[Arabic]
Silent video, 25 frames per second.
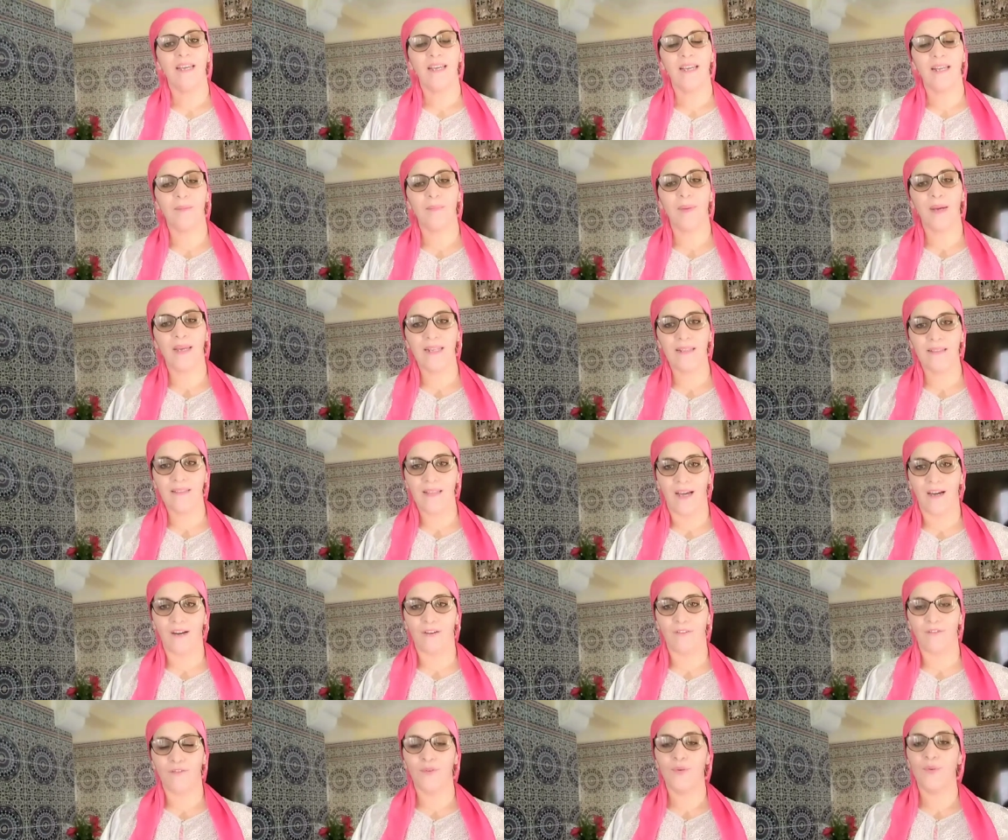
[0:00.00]
كنبغي
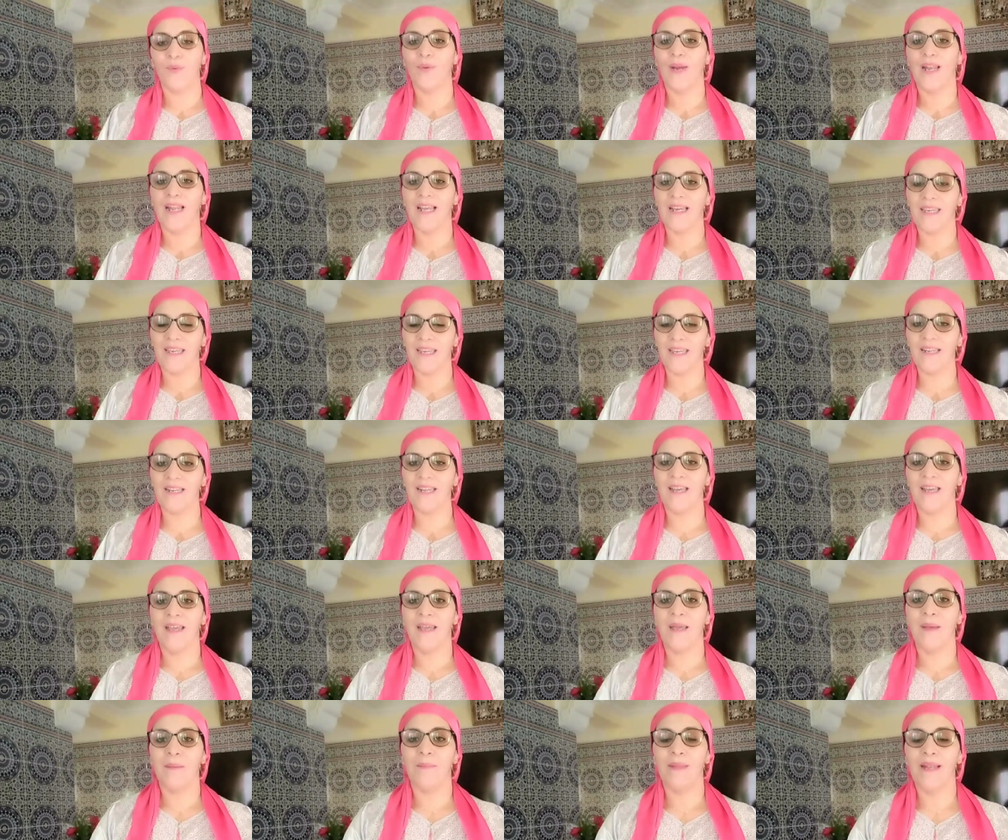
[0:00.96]
نضعف ولكن
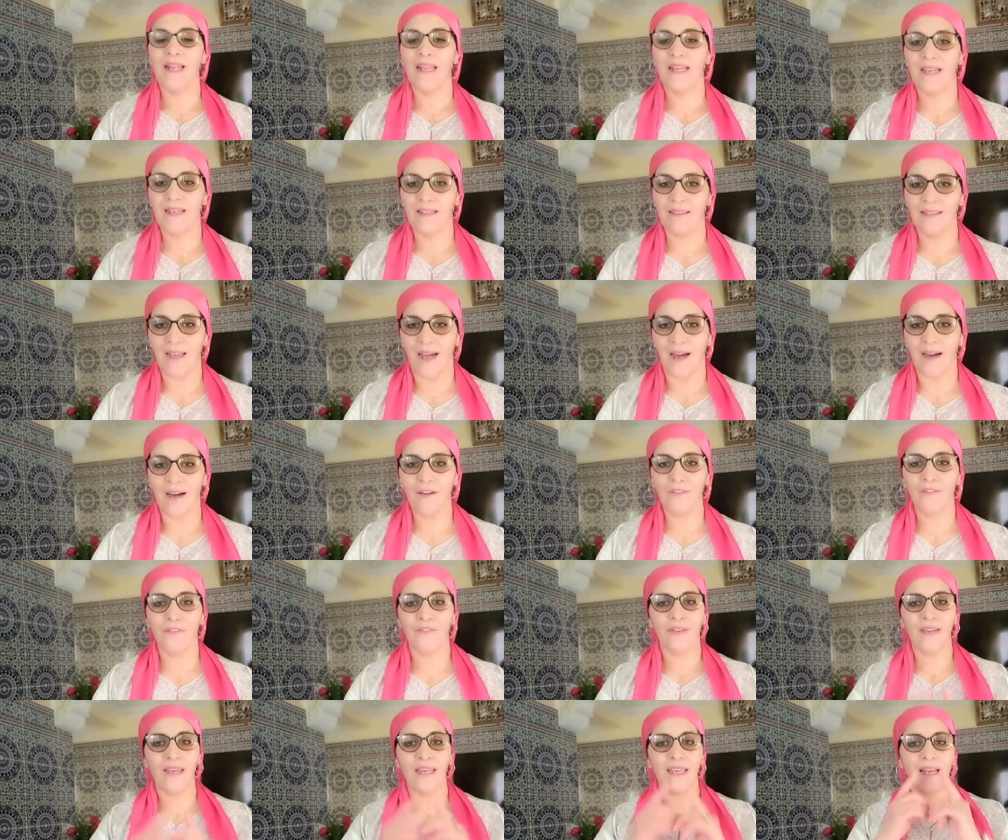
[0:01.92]
ملي
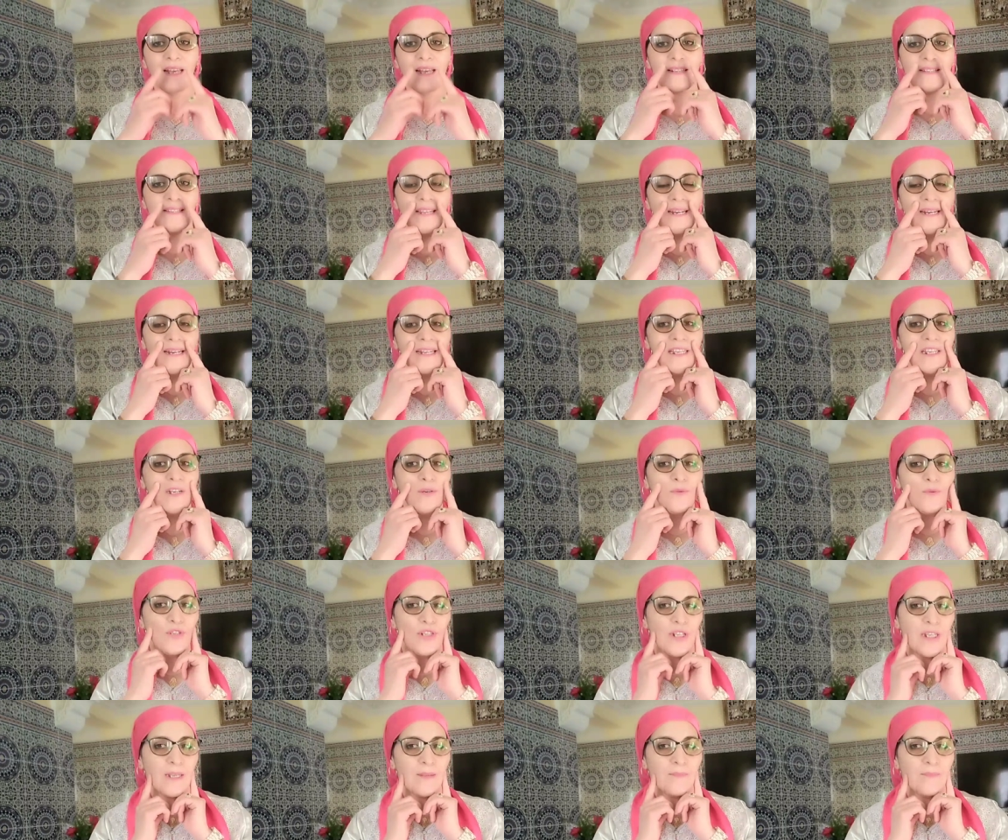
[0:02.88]
كنضعف كيخسر ليا
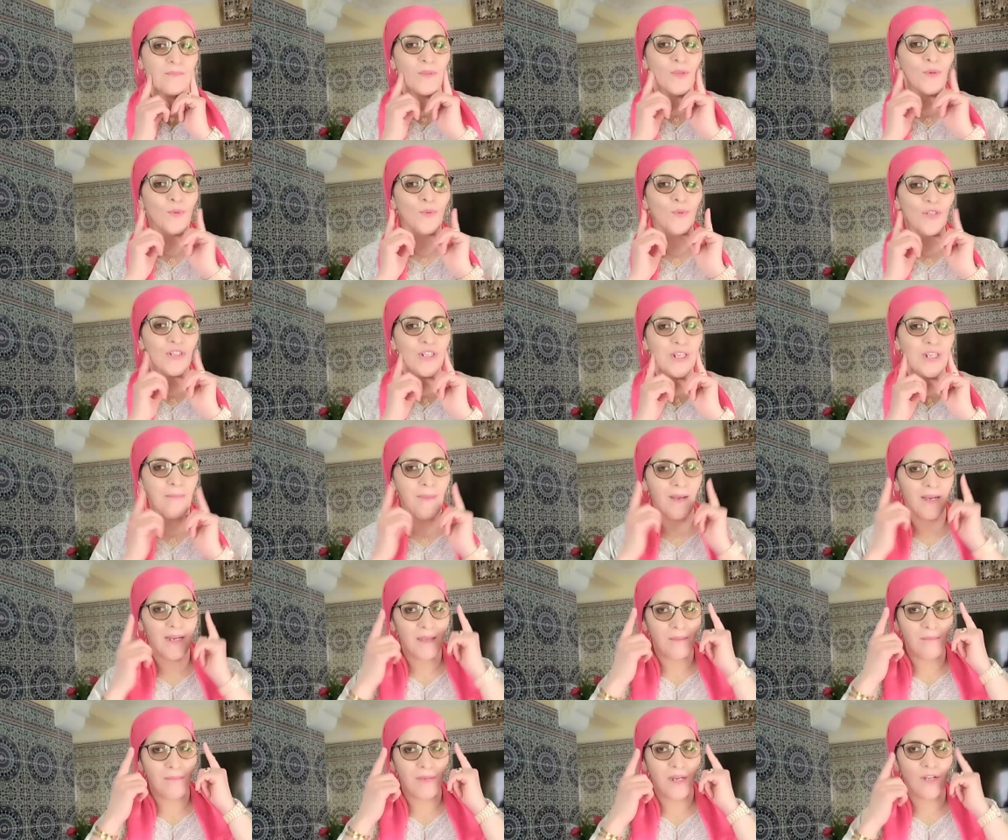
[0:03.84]
وجهي وجهي مع
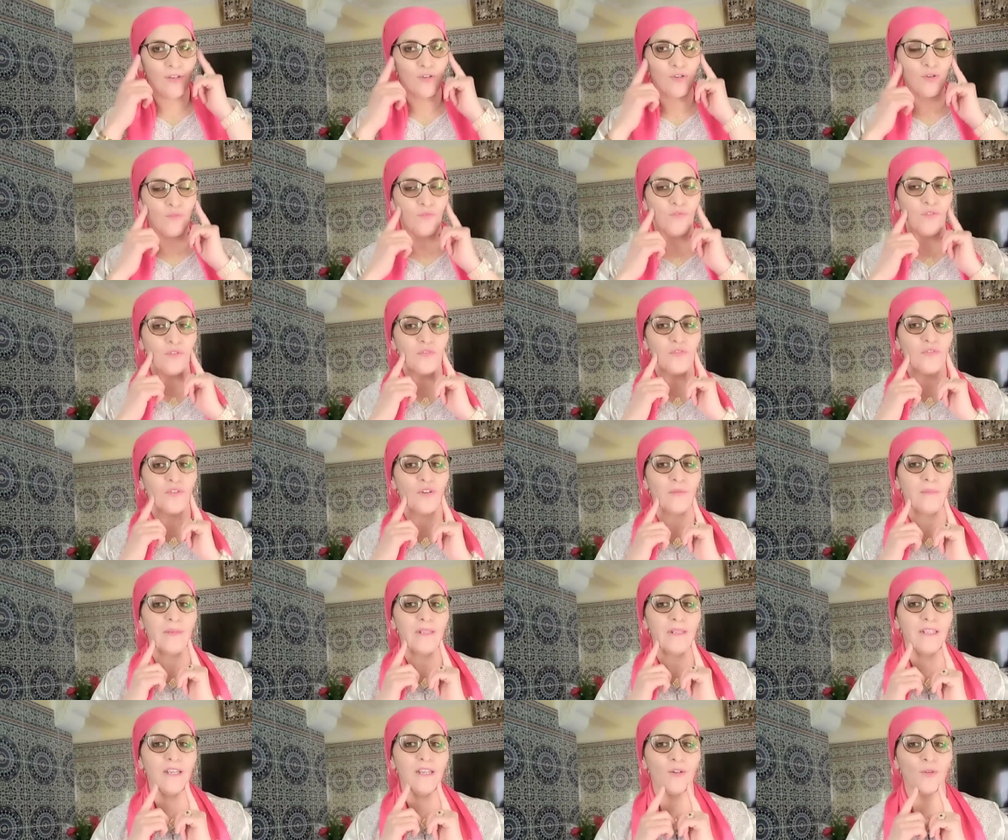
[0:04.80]
كما كتشوفوا
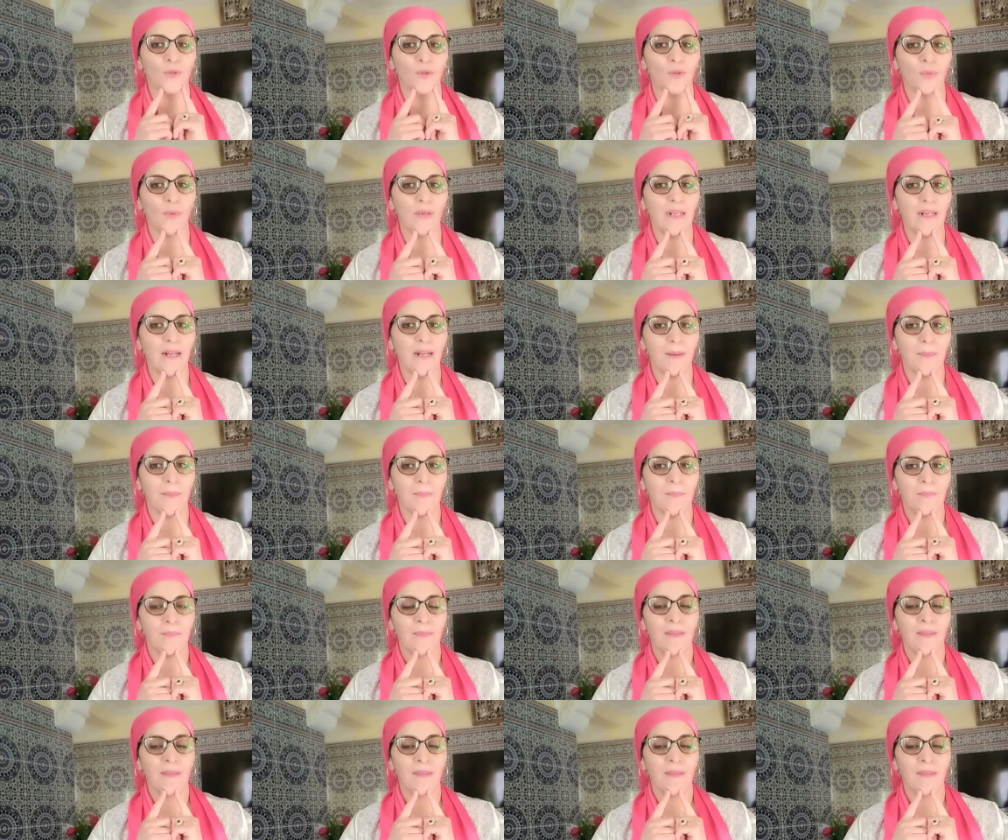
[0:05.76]
الفورمه ديالو طويله